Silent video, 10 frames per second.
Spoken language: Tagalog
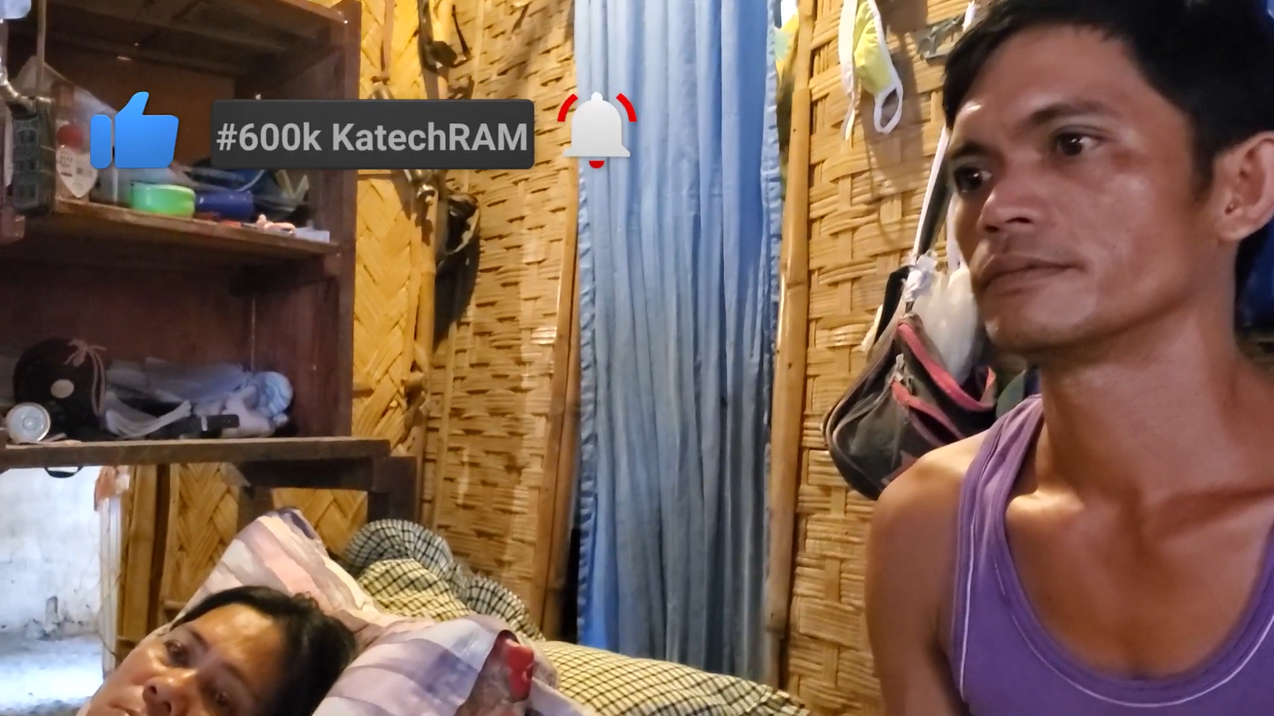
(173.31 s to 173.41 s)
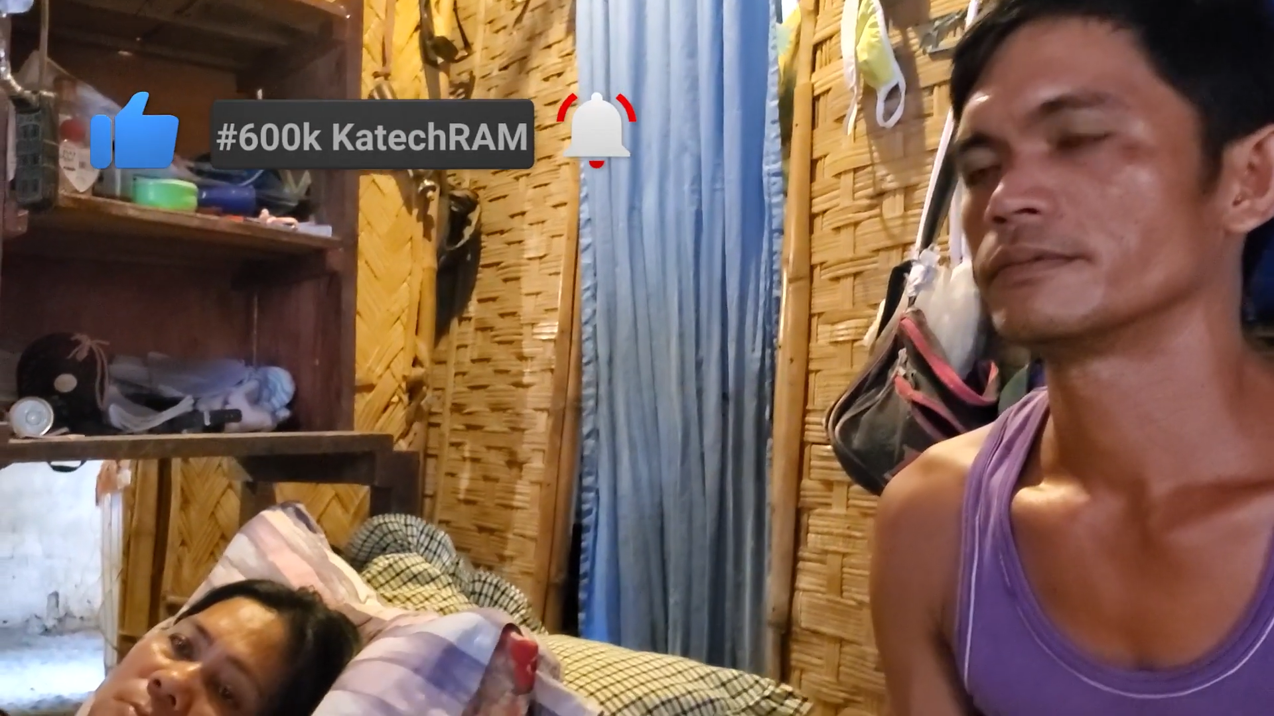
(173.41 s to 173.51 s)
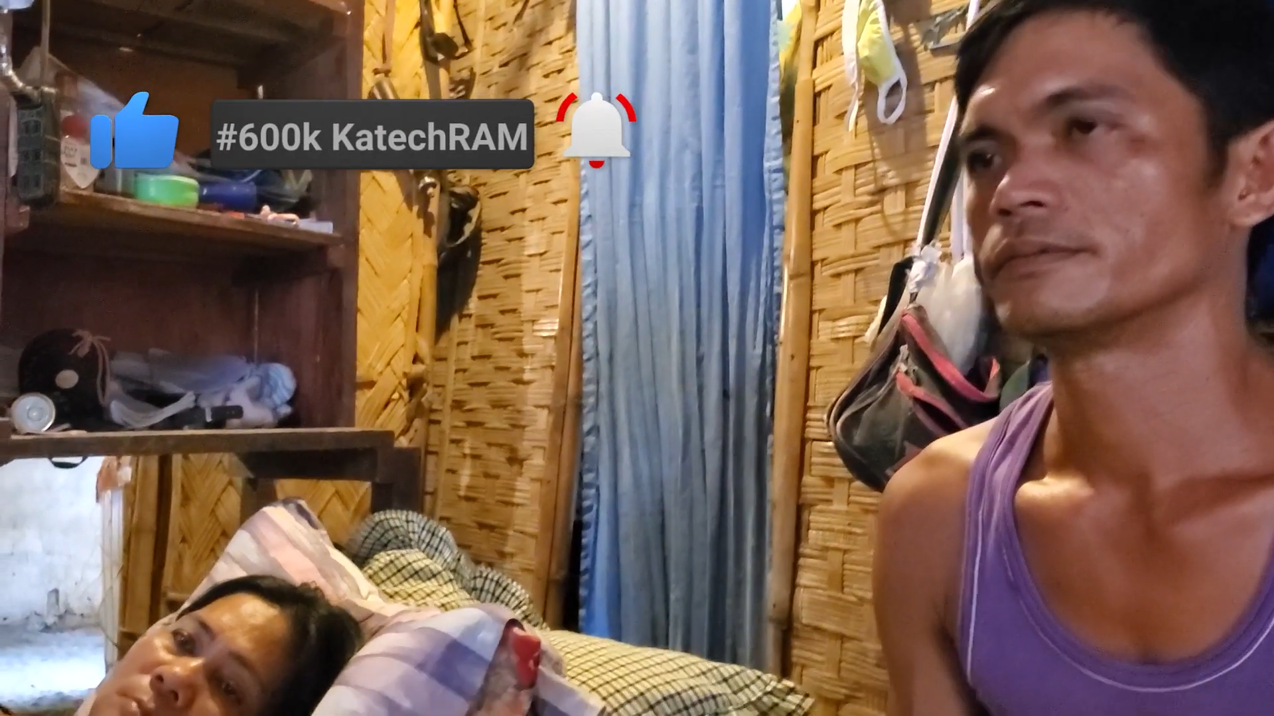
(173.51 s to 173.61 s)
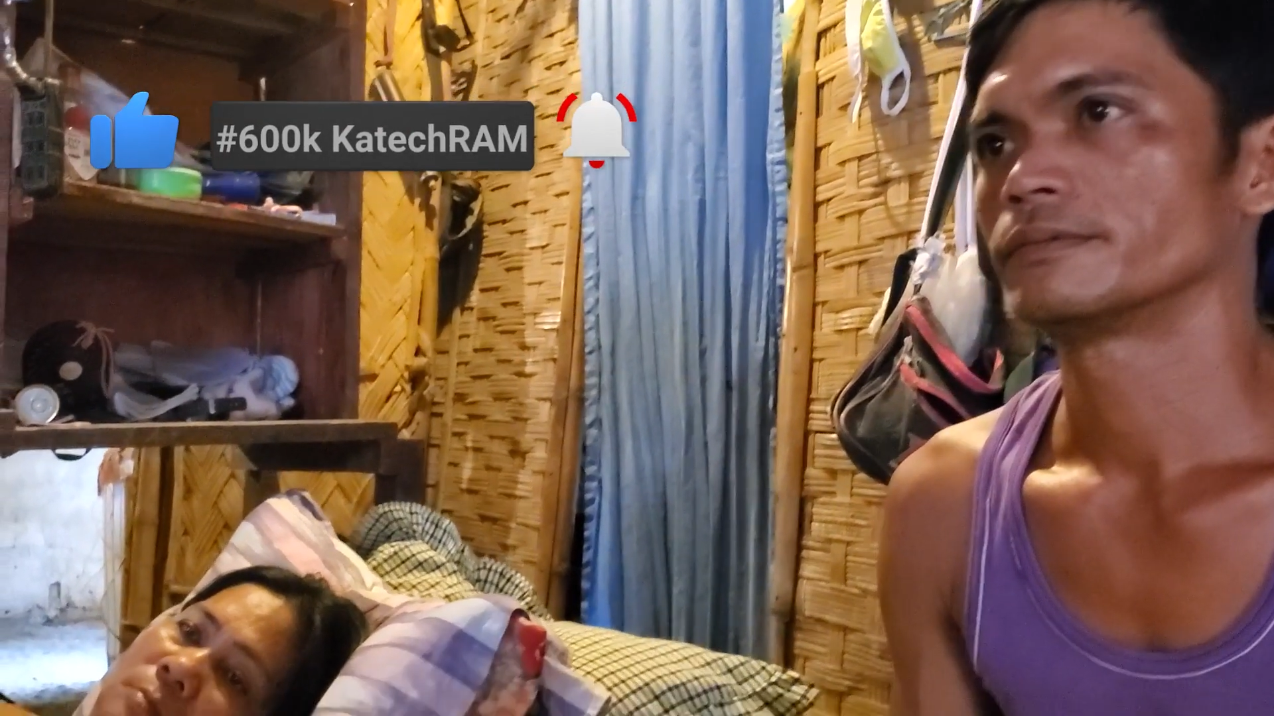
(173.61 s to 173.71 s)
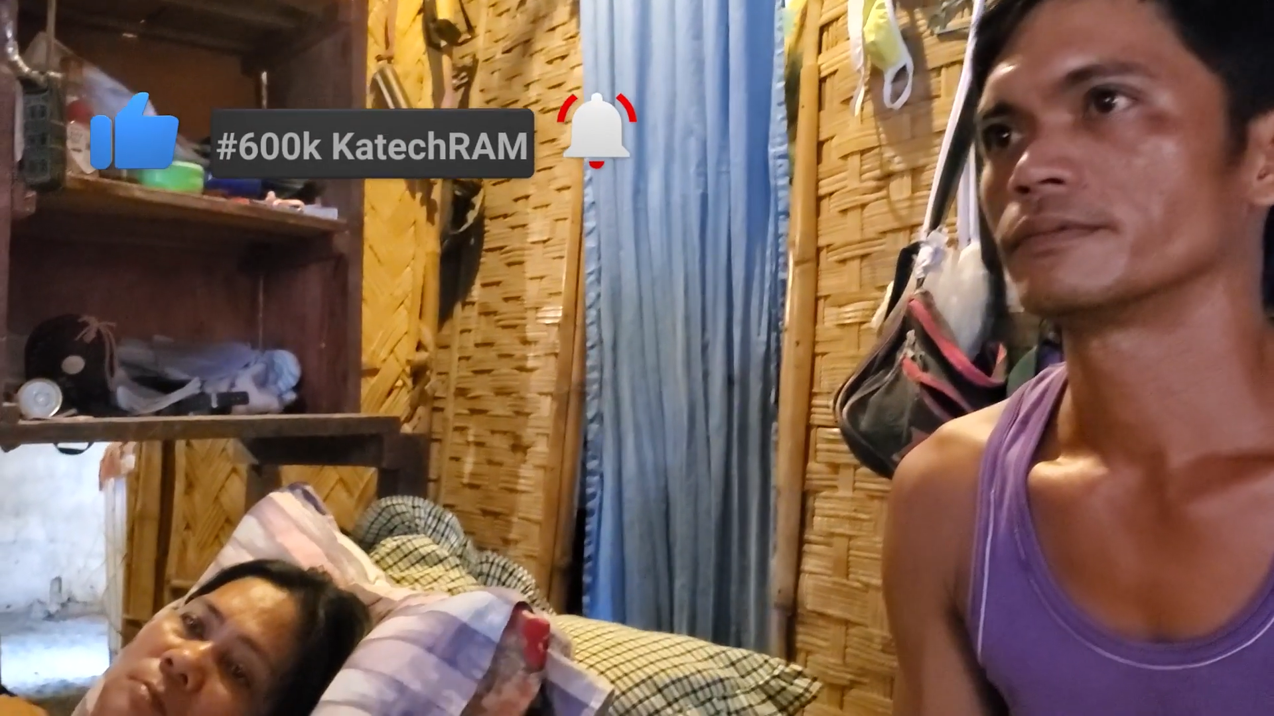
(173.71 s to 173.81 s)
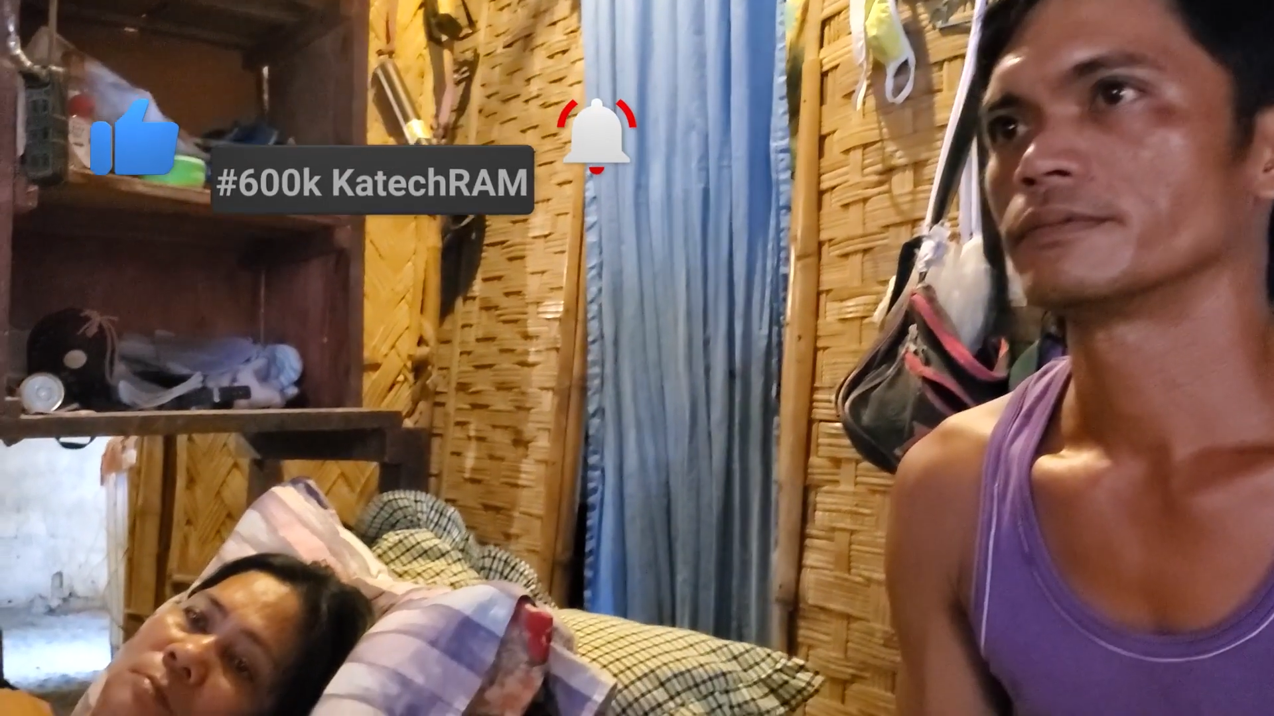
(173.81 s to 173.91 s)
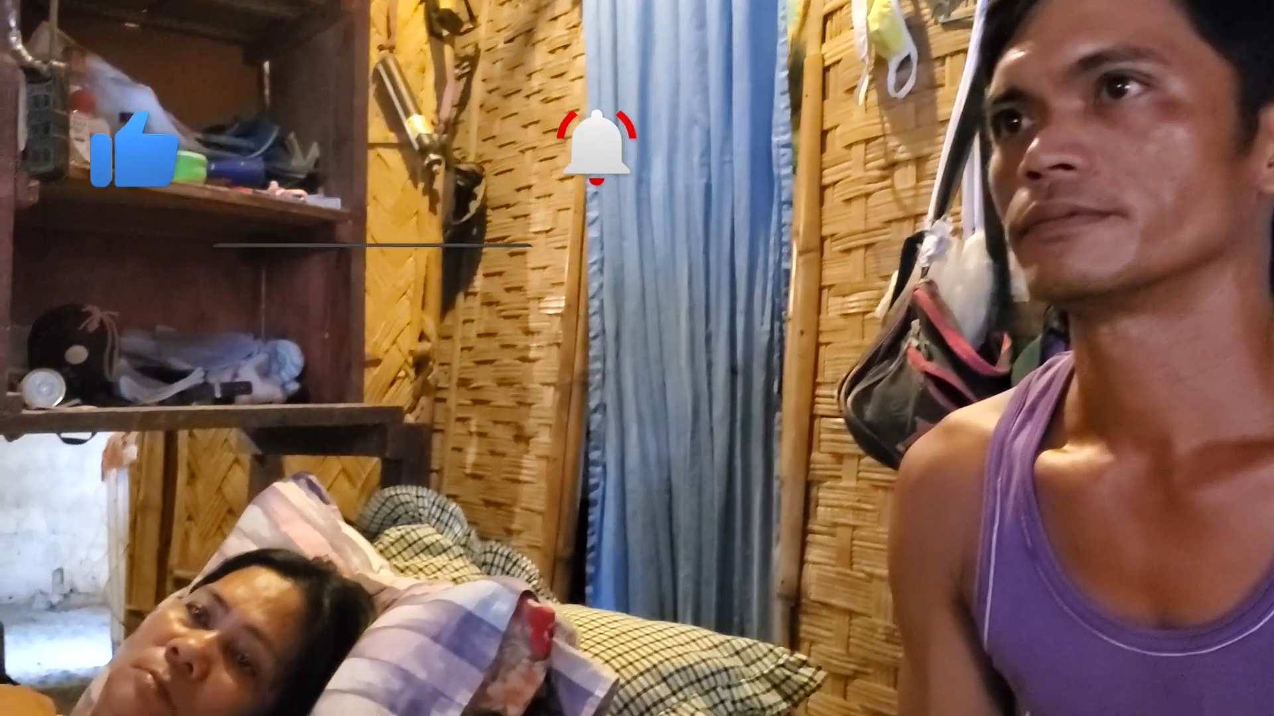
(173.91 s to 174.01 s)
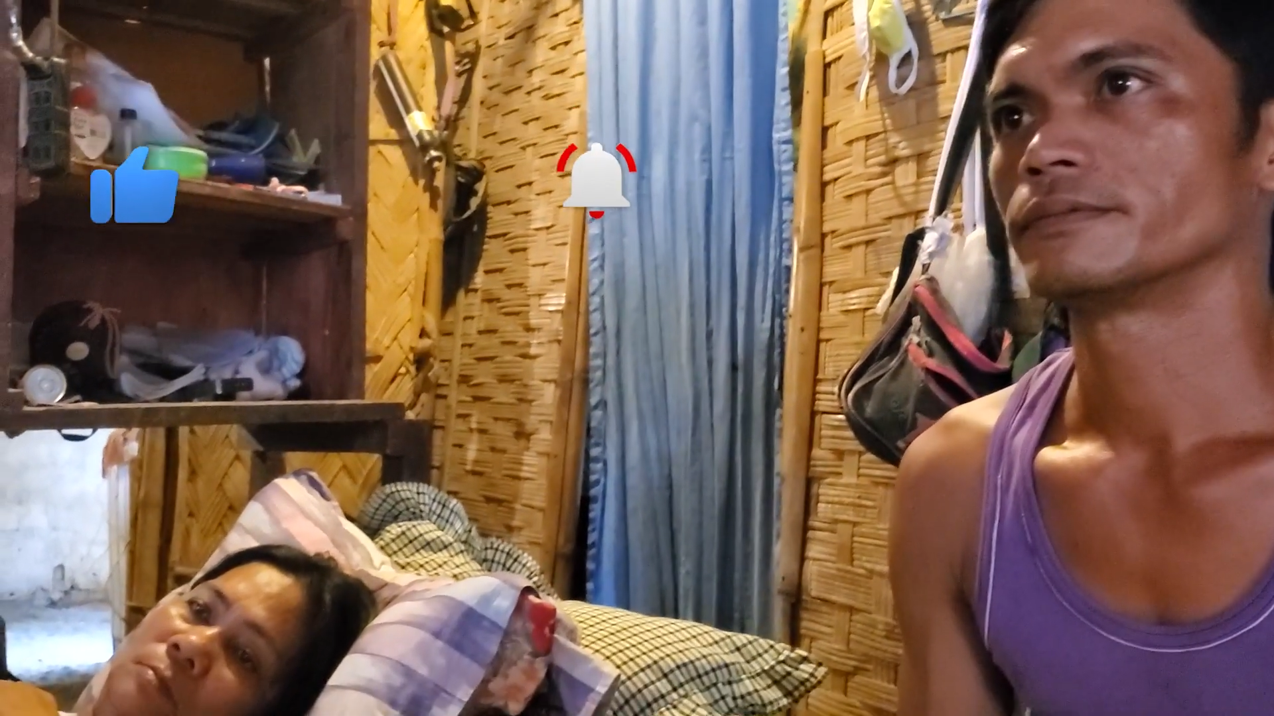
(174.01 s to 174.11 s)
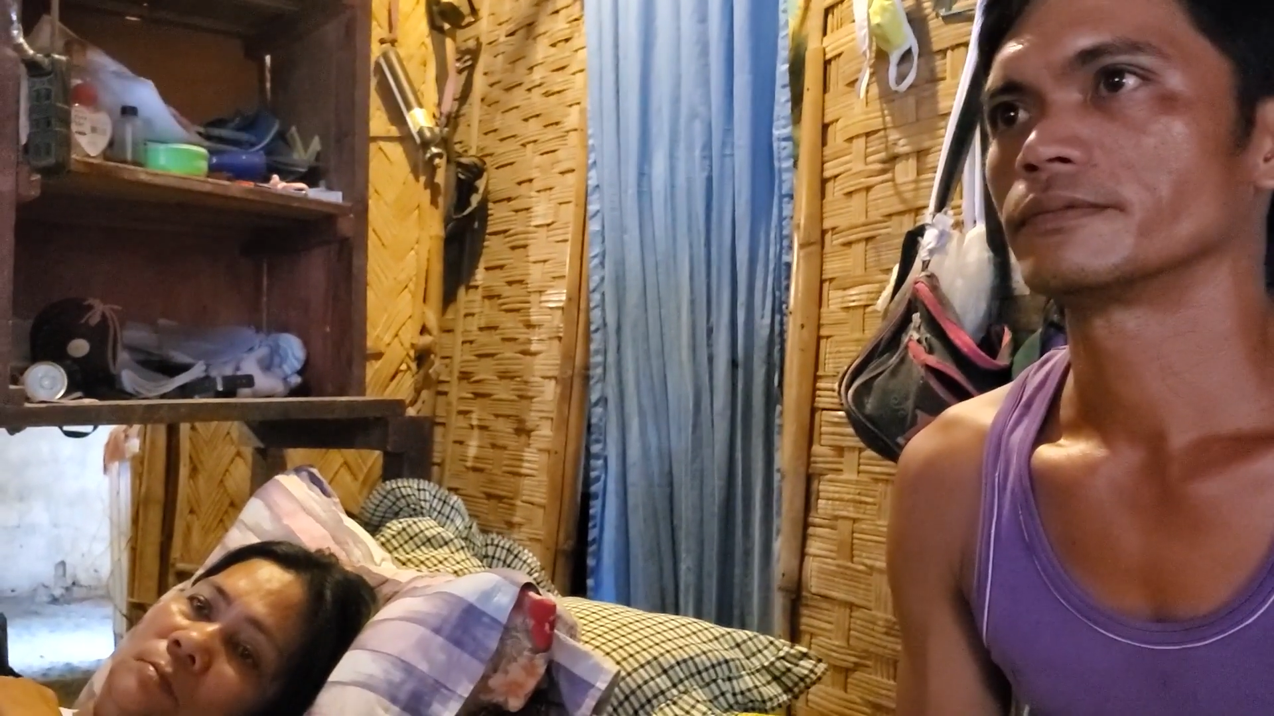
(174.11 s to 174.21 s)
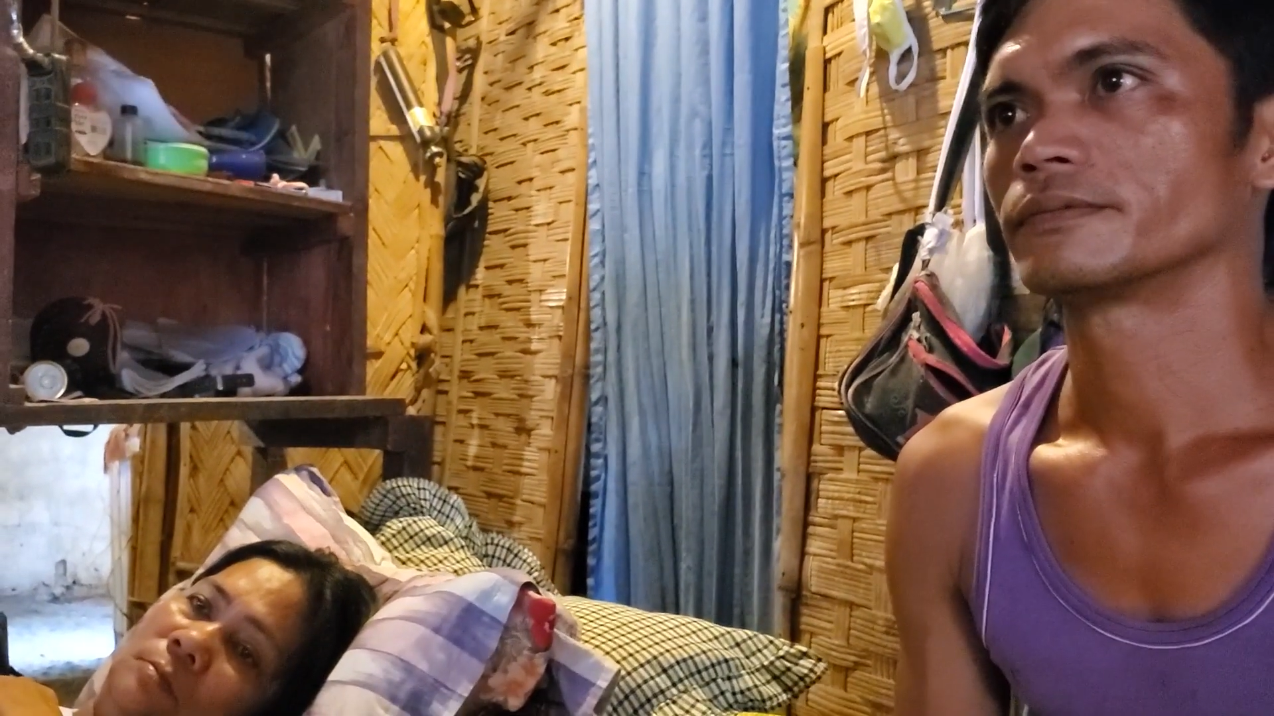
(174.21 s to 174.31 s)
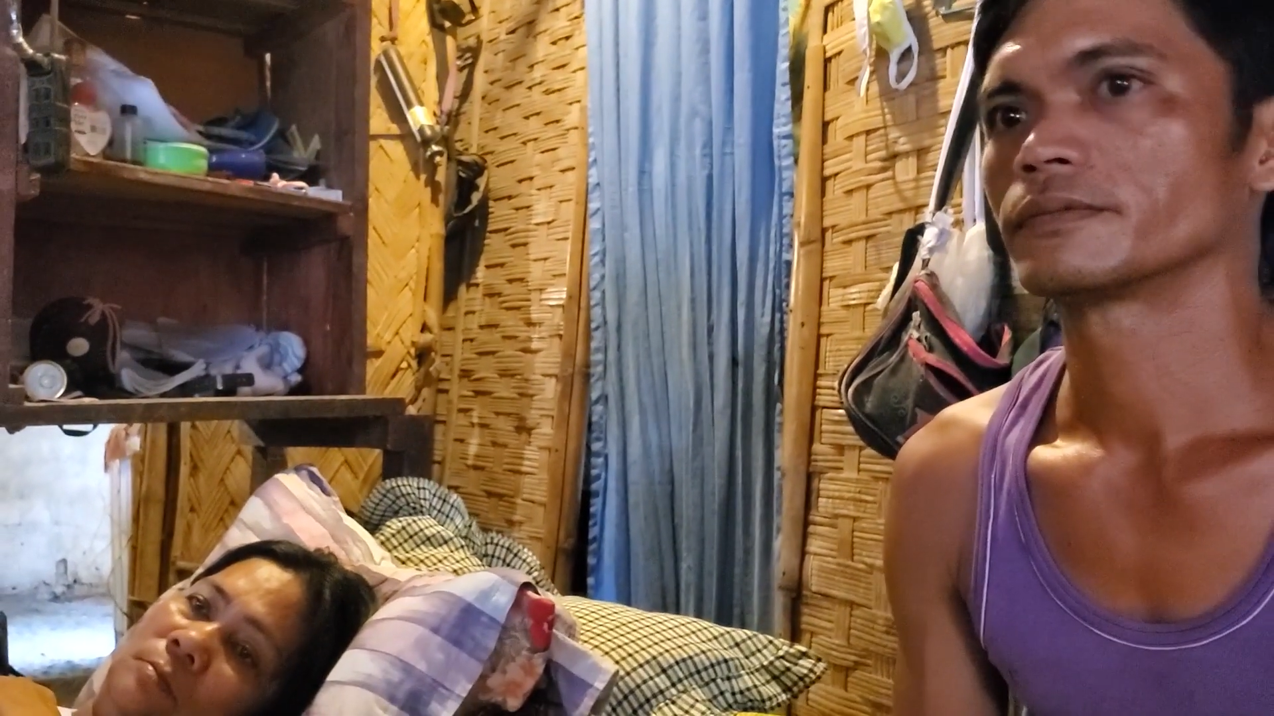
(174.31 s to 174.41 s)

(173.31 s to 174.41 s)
kayo po